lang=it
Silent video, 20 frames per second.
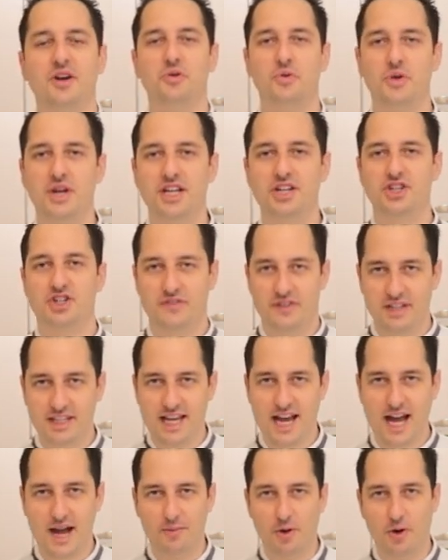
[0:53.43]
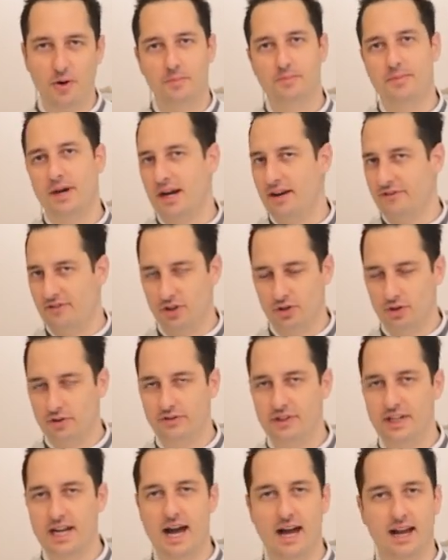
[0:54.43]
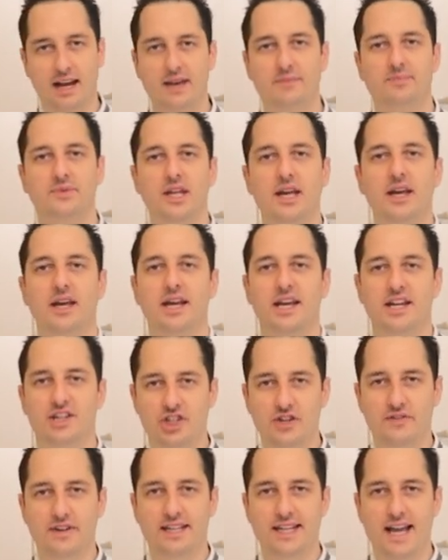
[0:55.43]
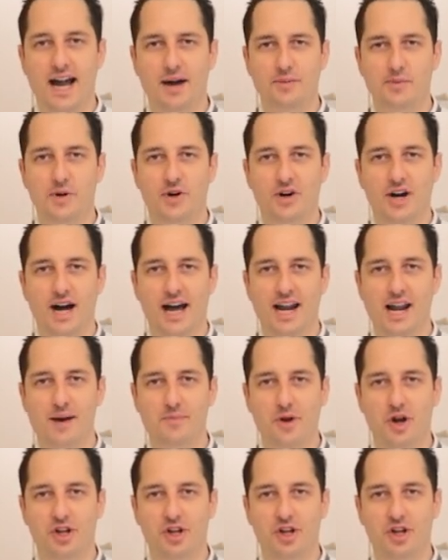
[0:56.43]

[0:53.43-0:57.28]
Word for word: quindi ci vediamo per la foto finale e ci vediamo alla